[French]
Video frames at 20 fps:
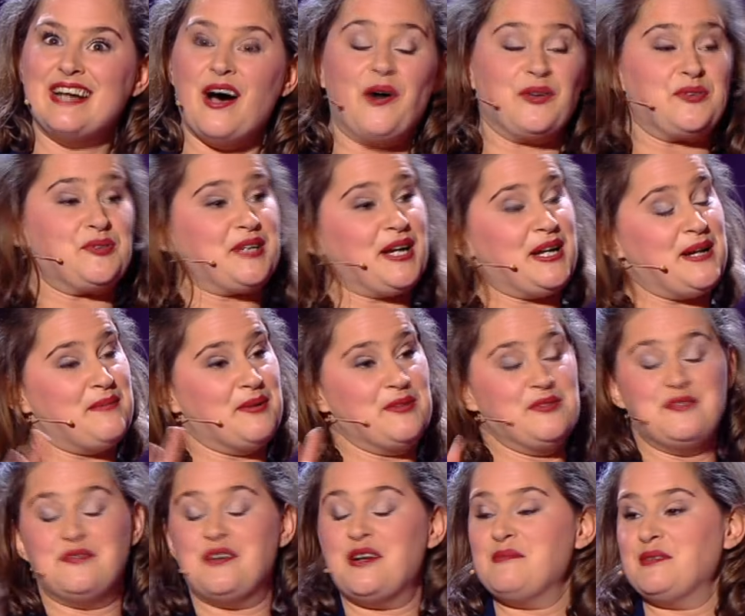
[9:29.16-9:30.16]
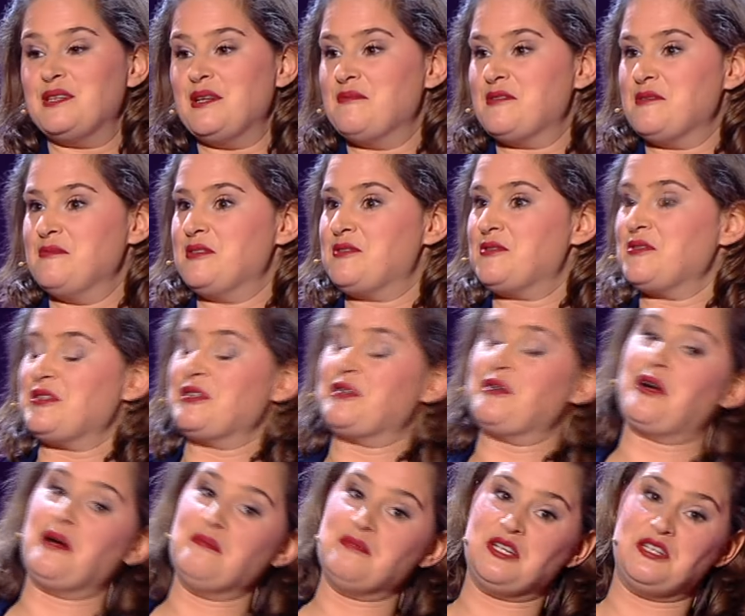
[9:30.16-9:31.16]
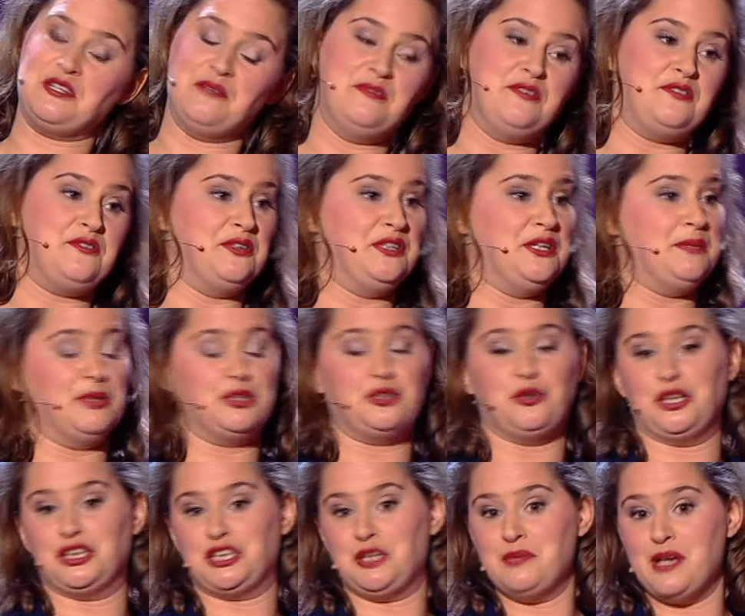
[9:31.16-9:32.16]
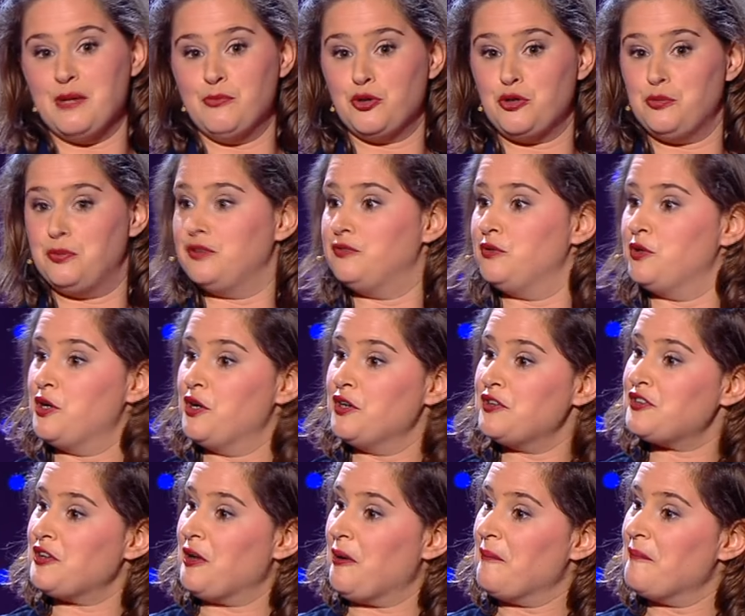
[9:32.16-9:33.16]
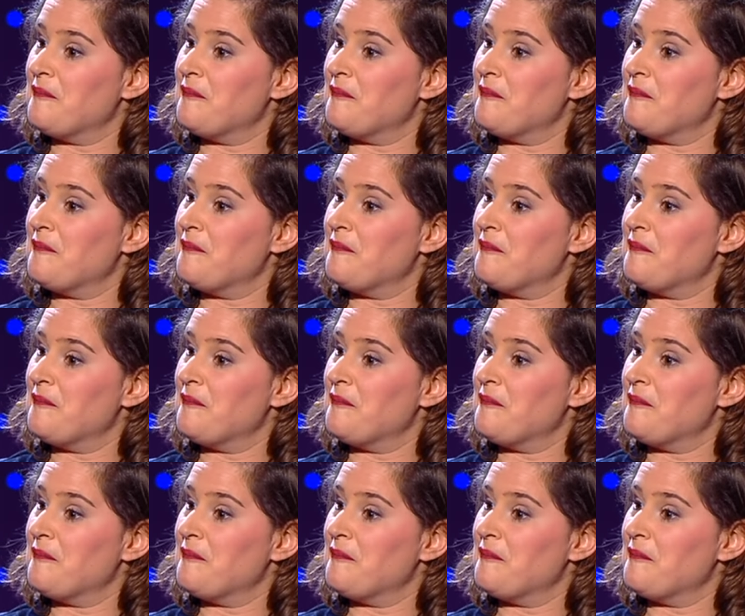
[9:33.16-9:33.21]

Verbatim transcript: En tout cas, la bonne nouvelle, mesdames et messieurs, c'est que comme j'ai démissionné, bah, j'aurai jamais à m'occuper de vos gosses.